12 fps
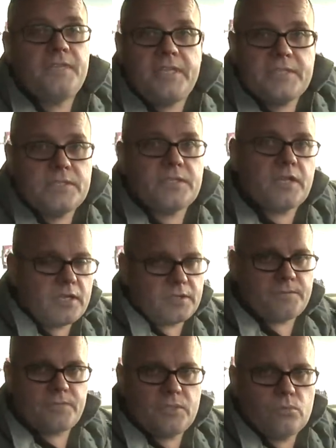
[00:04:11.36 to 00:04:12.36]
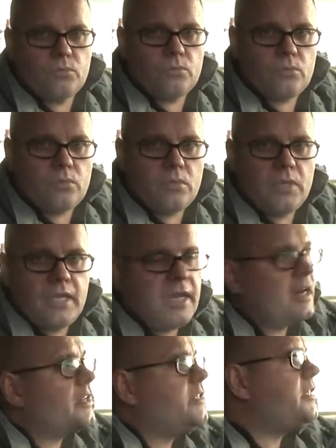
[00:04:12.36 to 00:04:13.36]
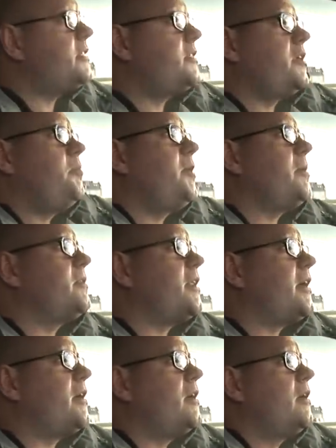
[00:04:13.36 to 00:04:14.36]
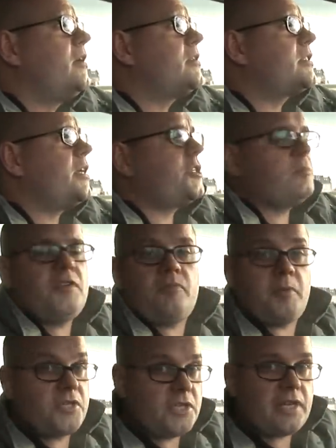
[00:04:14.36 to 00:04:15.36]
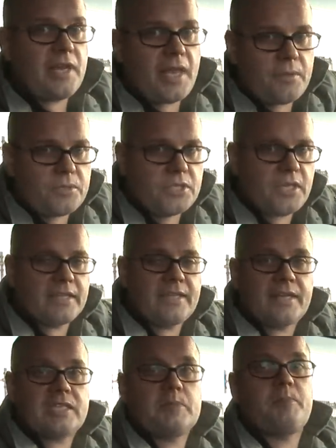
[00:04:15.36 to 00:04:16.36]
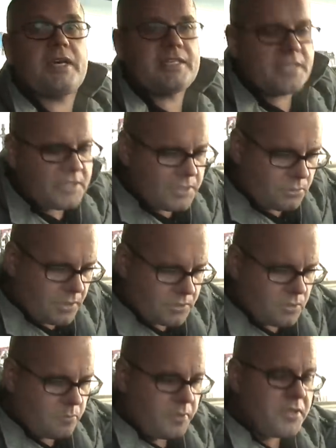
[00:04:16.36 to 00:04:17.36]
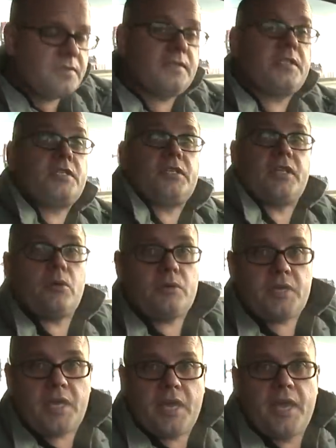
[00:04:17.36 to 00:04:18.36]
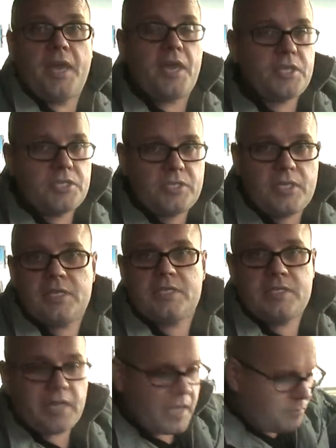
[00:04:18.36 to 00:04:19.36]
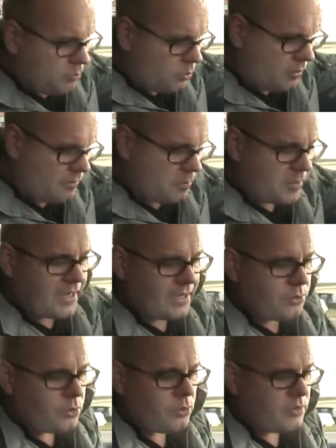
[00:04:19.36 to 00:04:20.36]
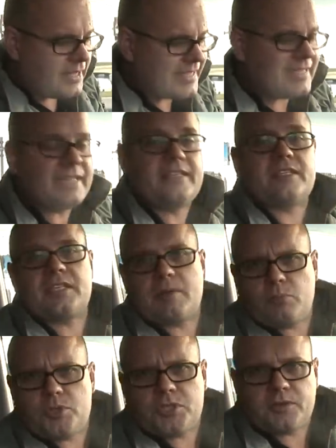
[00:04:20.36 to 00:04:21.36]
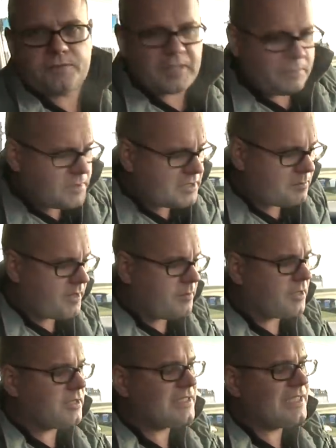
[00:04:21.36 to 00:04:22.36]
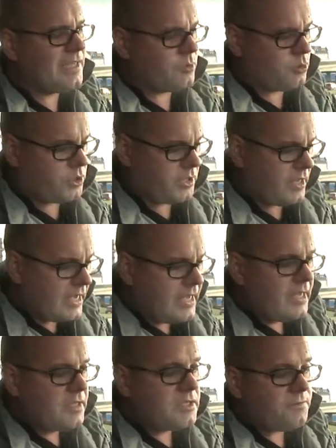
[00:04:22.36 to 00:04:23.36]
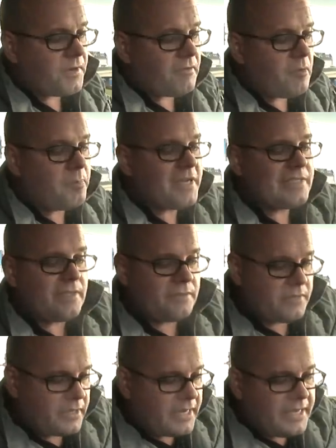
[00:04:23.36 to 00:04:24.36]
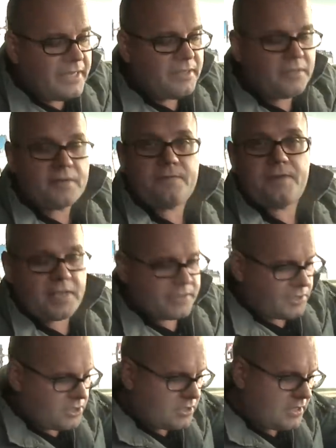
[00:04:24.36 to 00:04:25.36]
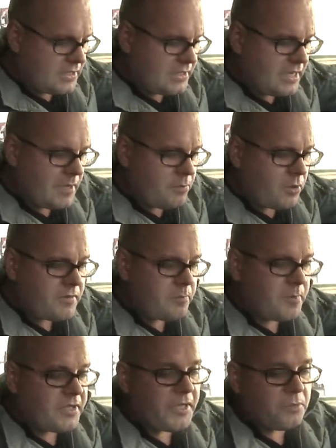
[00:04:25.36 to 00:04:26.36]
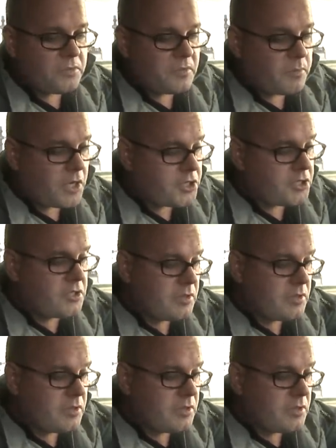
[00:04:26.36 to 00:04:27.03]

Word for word: 30 кадров в секунду. Характеристики прямо так, скажем, не впечатляющие, однако спасти ситуацию признана технология HD SDI Profi, про которую на сайте разработчиков написано примерно следующее – Цифровой последовательный интерфейс HDSDI Profi передает изображение